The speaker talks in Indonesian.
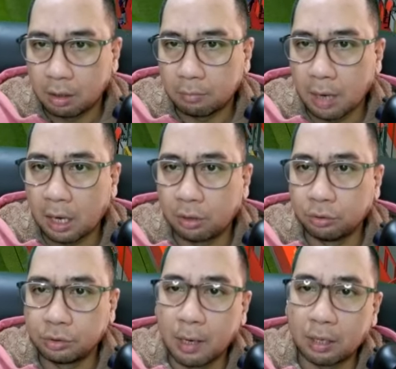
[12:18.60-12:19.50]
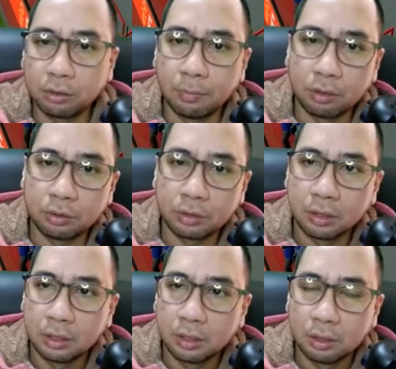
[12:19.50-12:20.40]
Bagus, bagus, bagus.
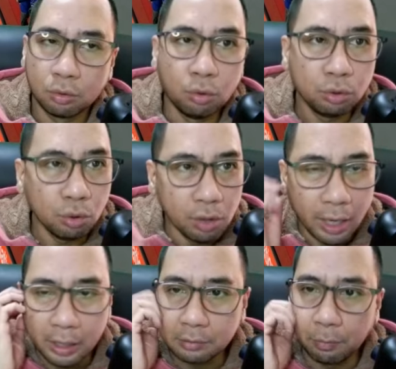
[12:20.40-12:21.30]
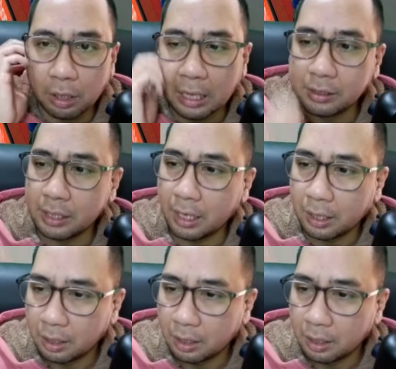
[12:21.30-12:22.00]
Untung gak handsball anjay.